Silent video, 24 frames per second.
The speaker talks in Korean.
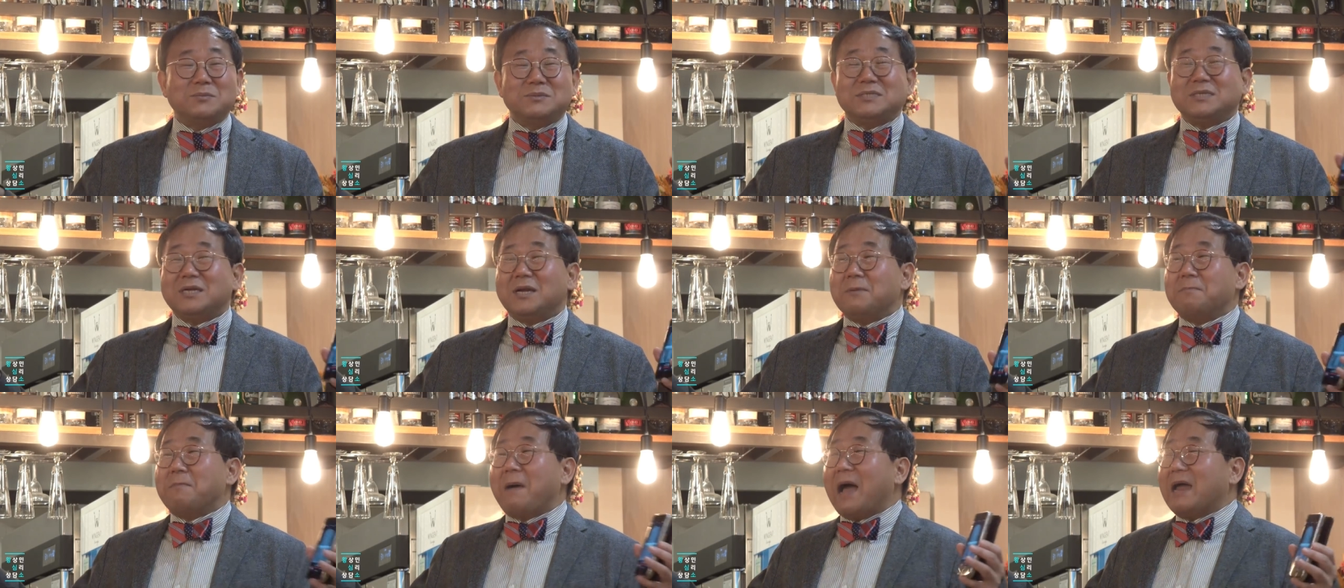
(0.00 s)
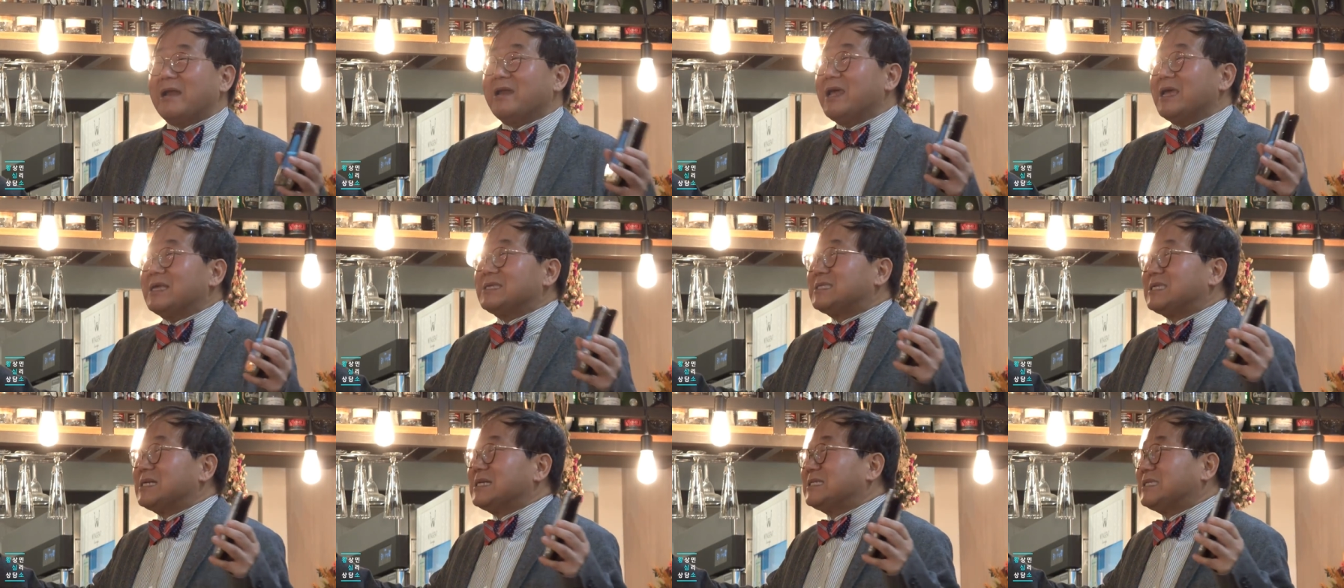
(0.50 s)
성취를
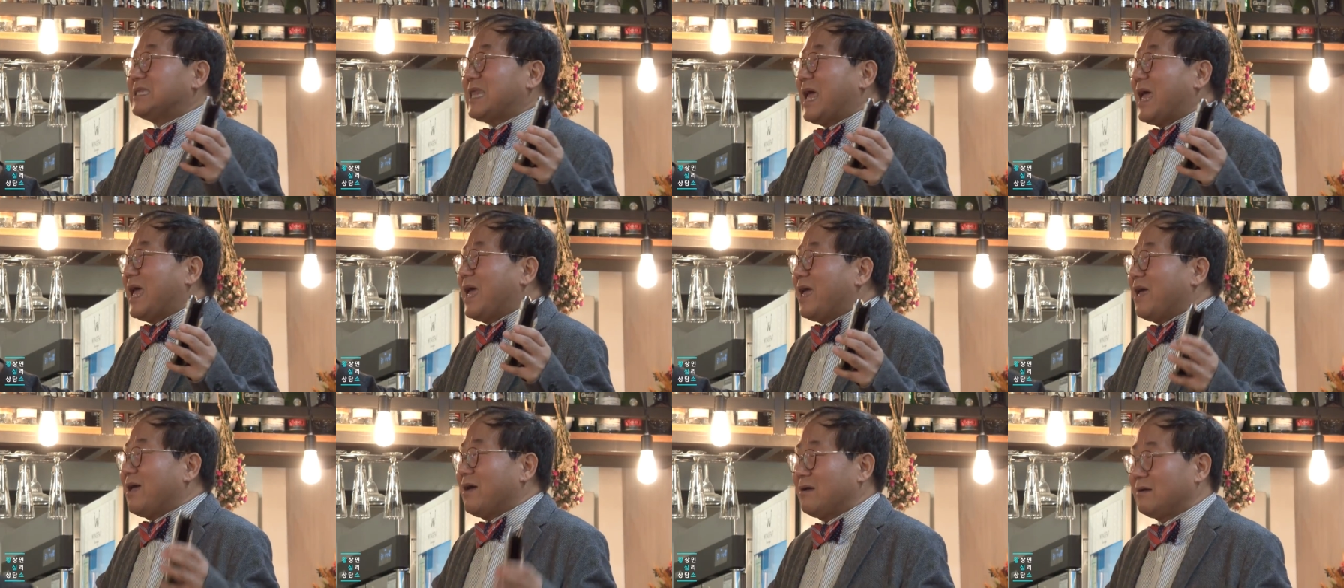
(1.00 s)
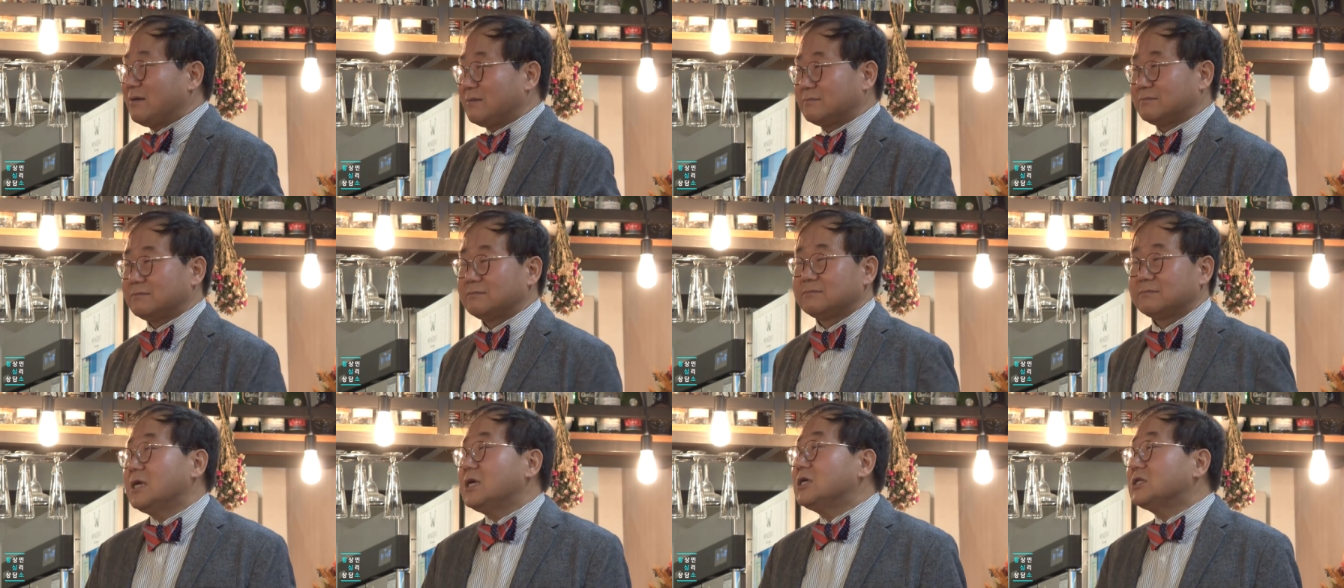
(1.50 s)
발휘했을 때예요.
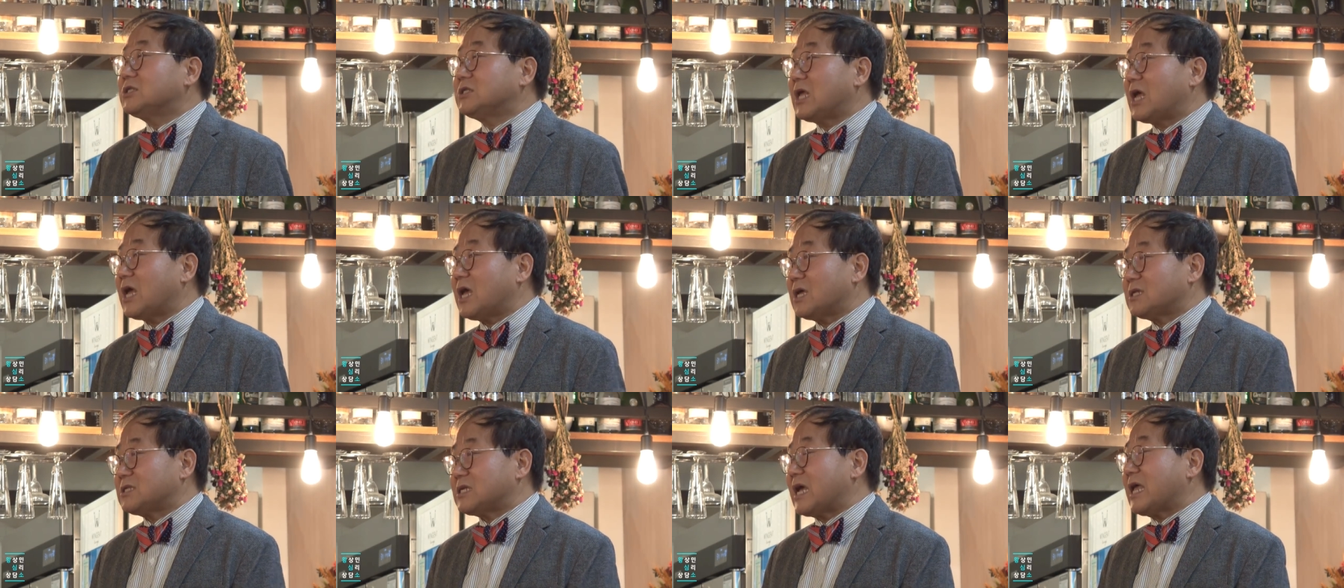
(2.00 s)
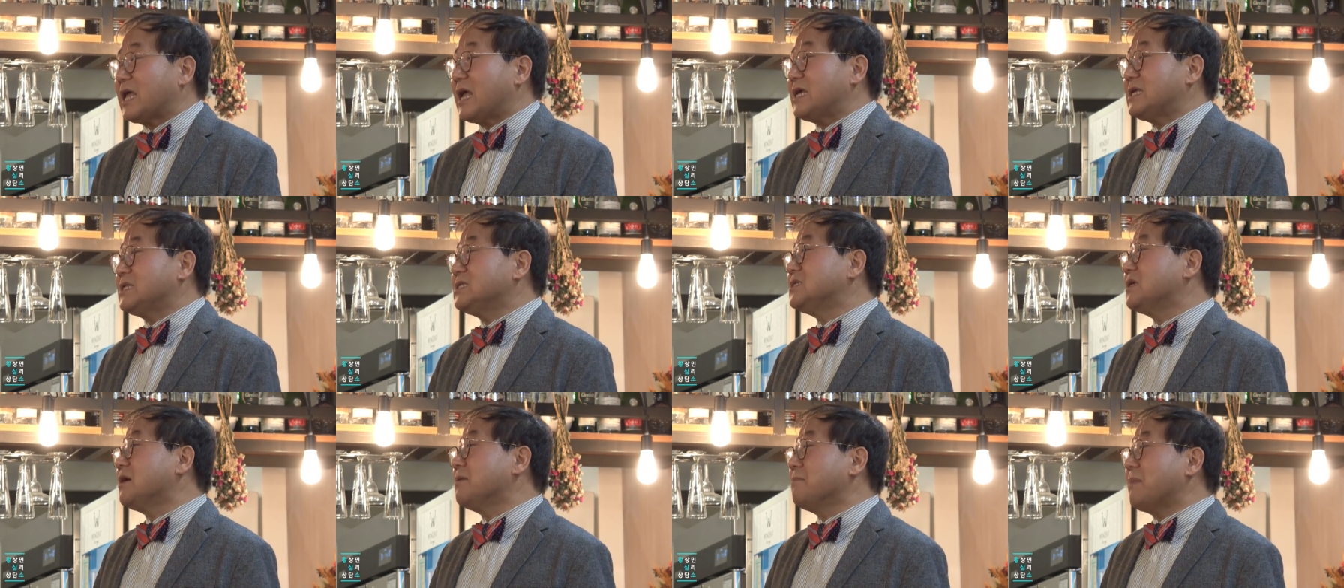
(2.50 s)
이럴 때 자기가
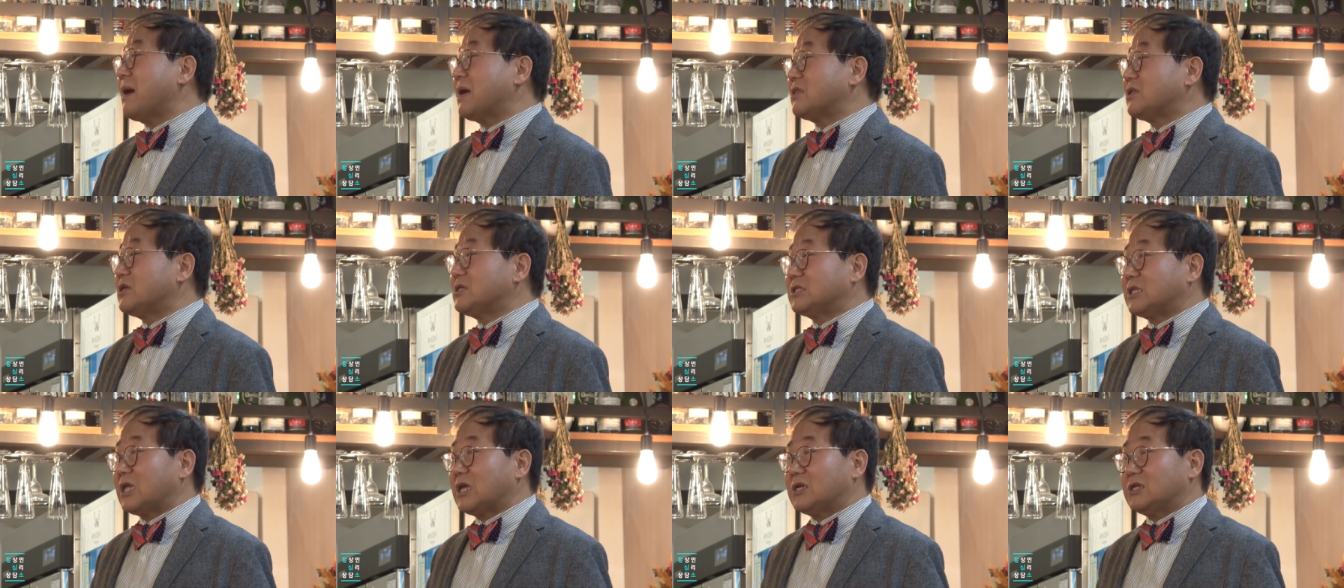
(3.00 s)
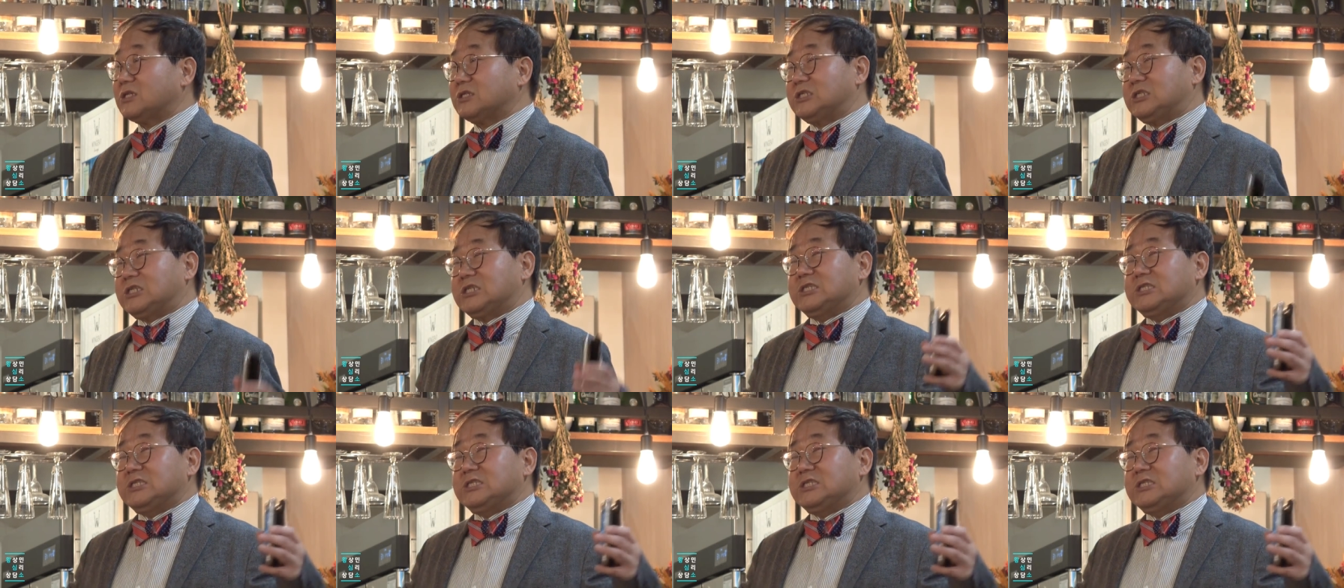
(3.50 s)
인정받을 때는